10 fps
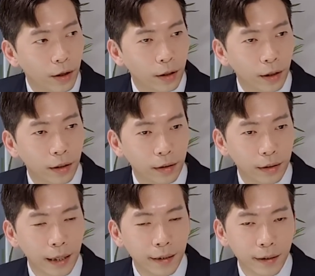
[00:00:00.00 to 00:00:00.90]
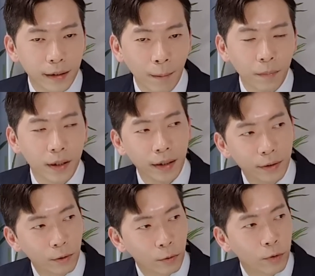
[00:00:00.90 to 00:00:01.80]
그러니까 탓을 남
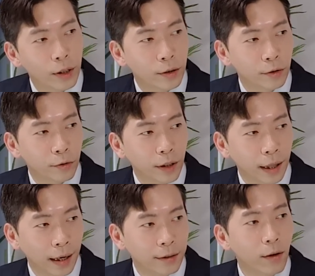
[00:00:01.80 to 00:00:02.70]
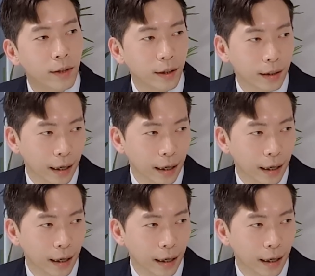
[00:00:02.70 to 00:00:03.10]
탓으로 돌리는 순간 내가 성장할